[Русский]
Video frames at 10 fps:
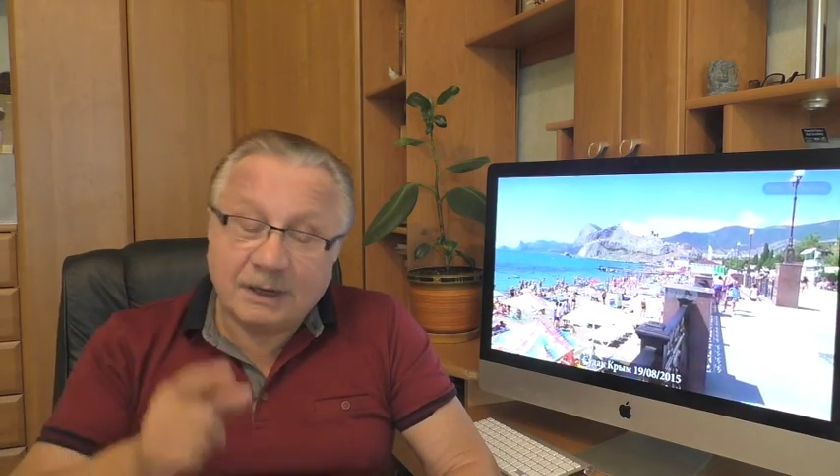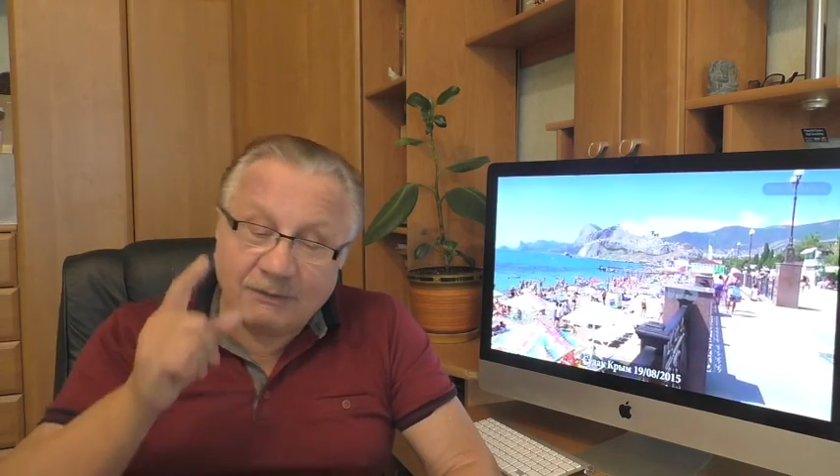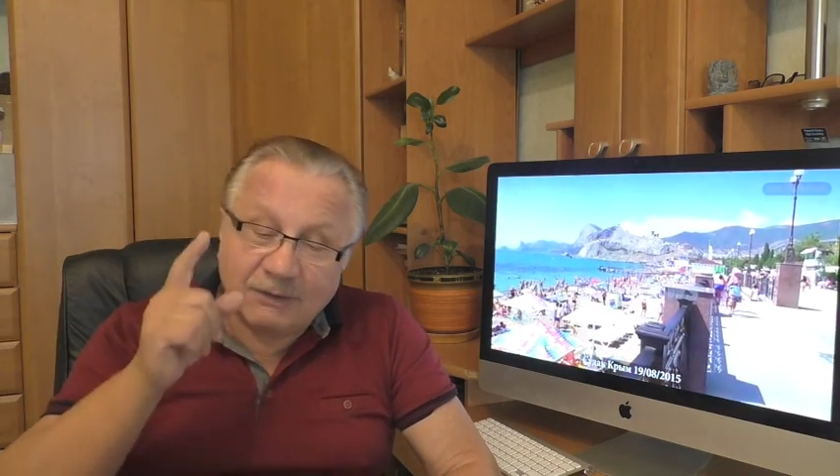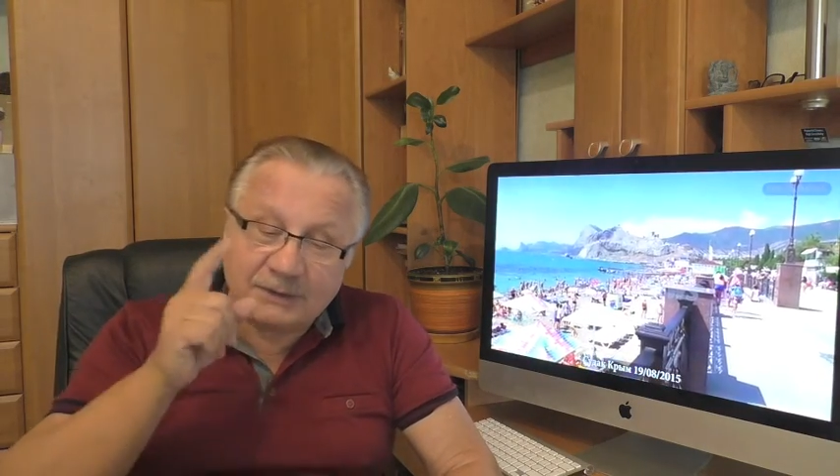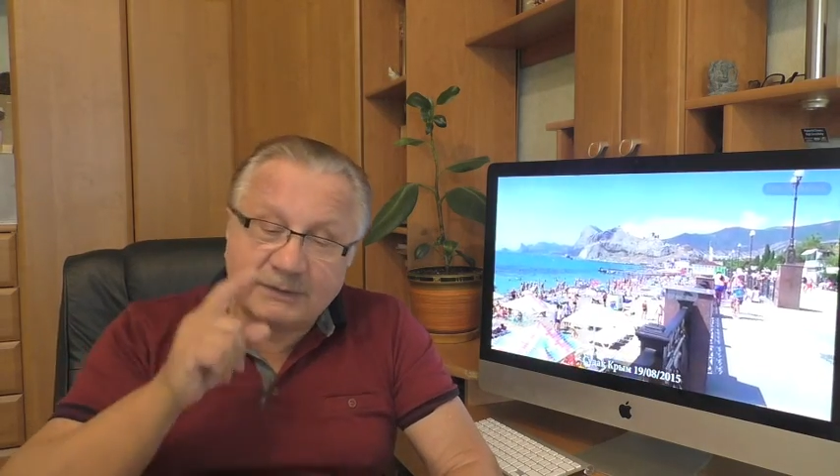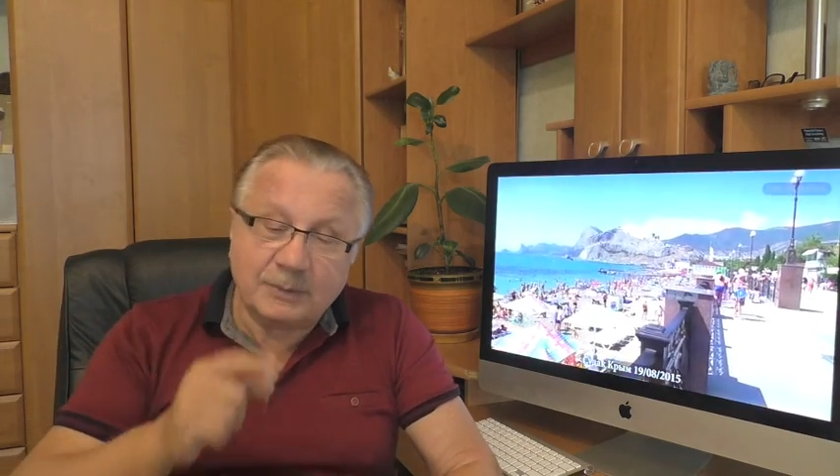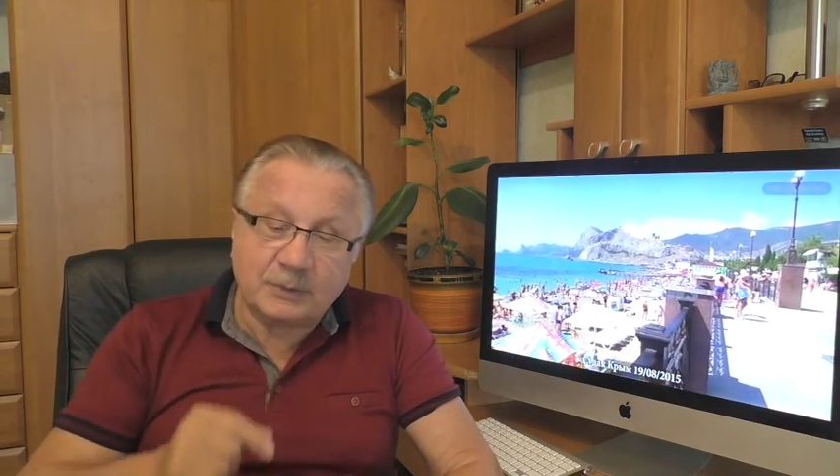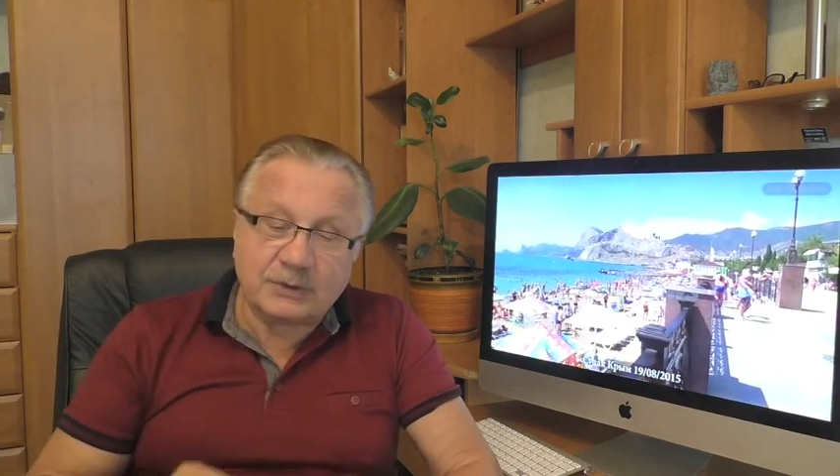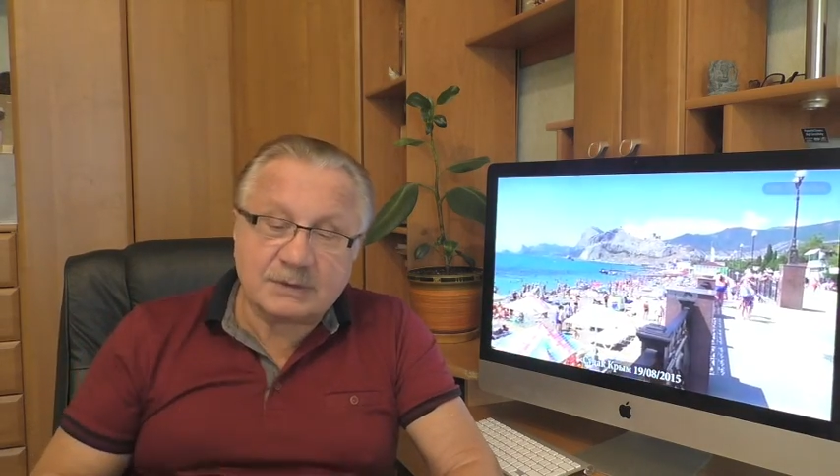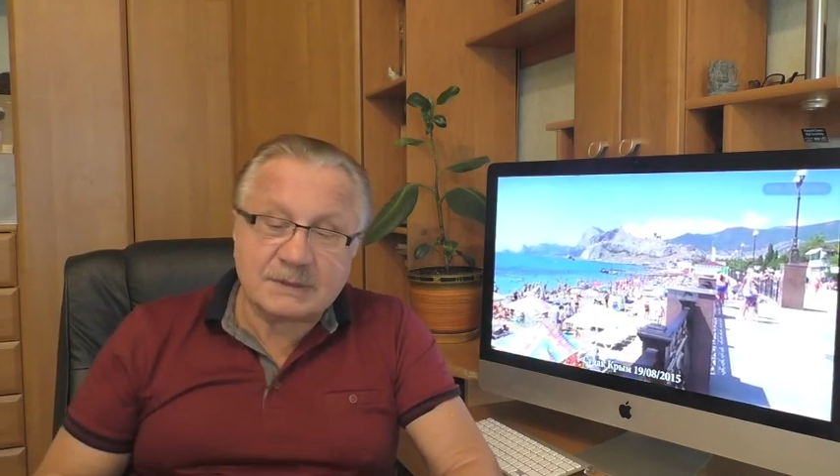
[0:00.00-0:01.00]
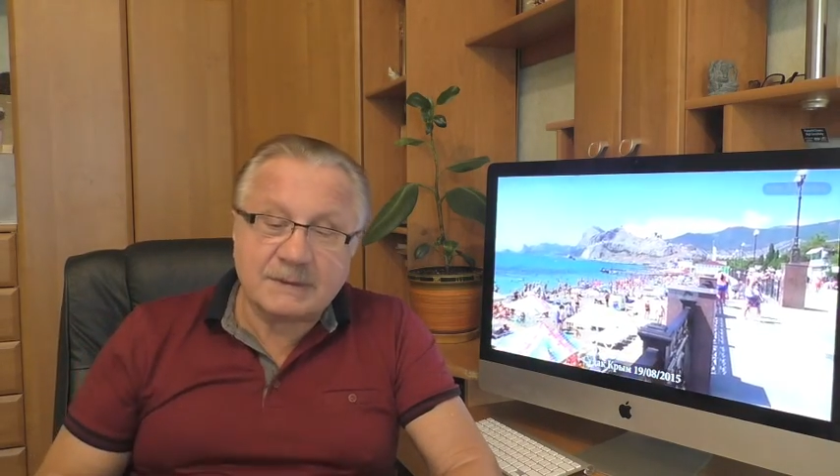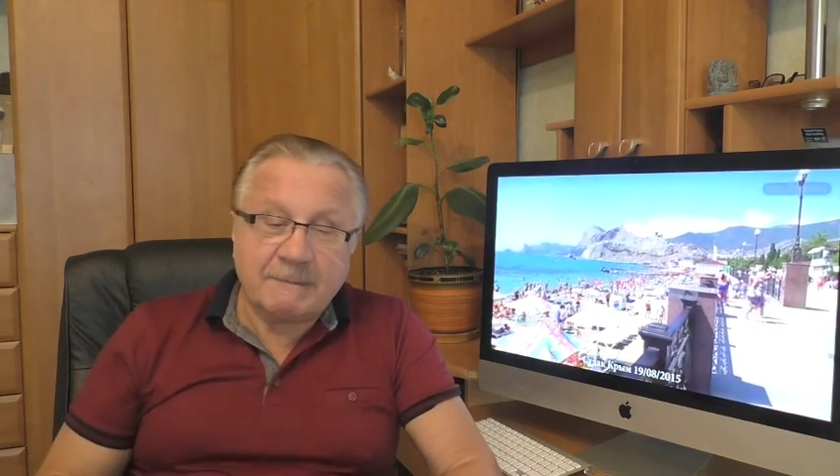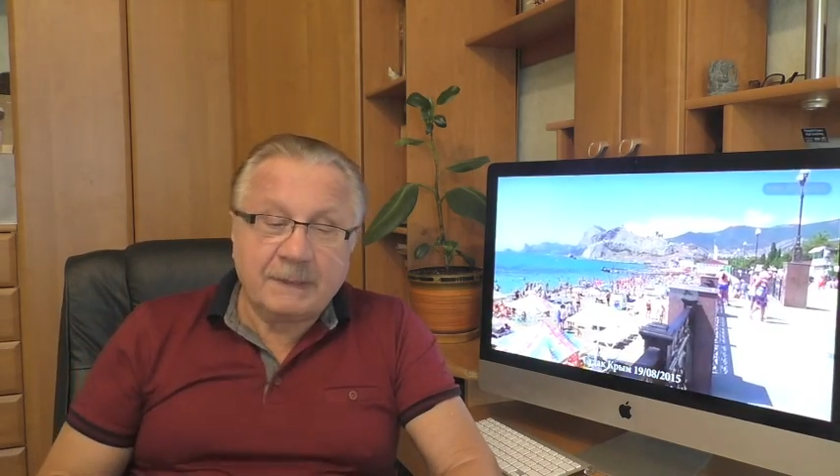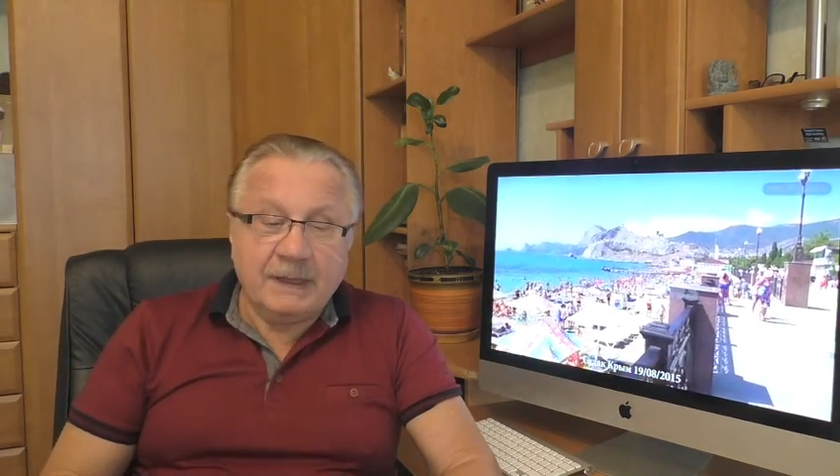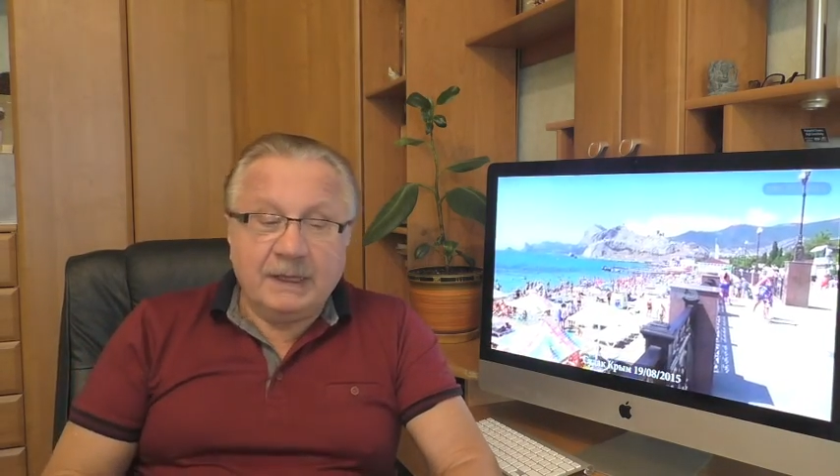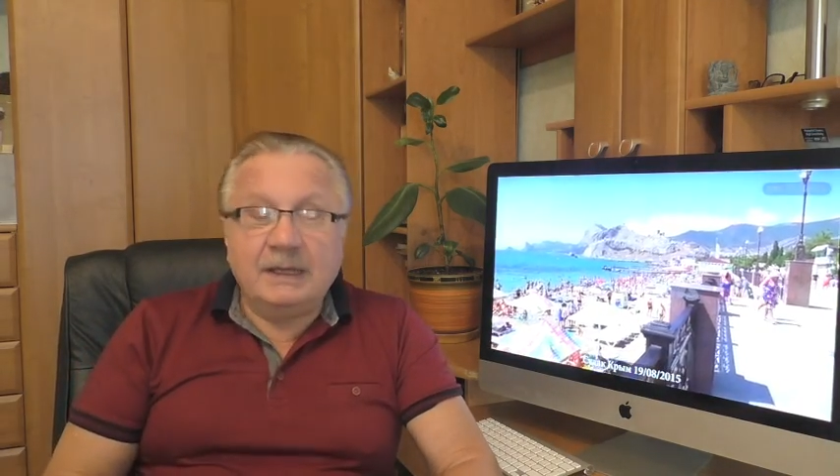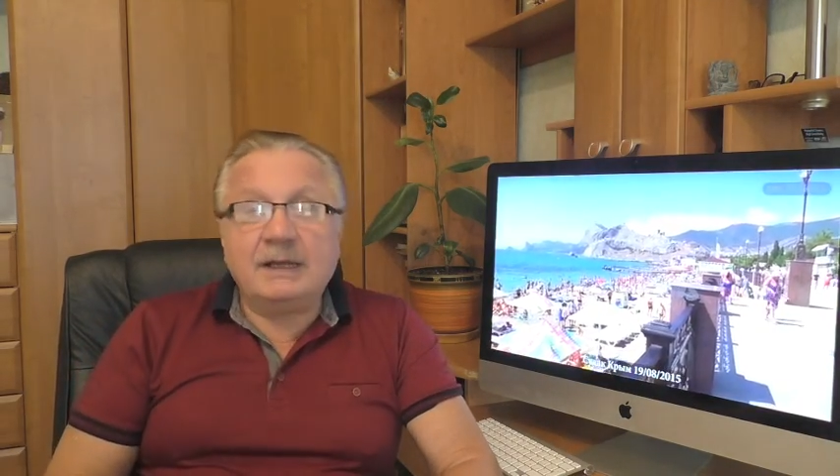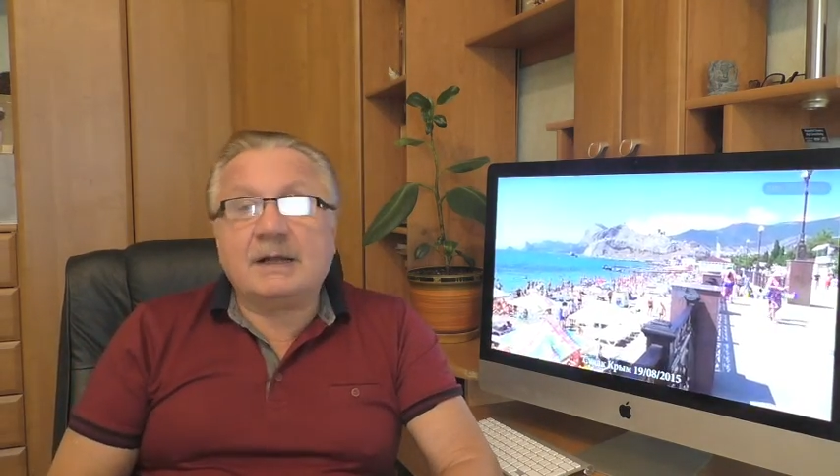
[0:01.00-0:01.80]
Вот вопрос. И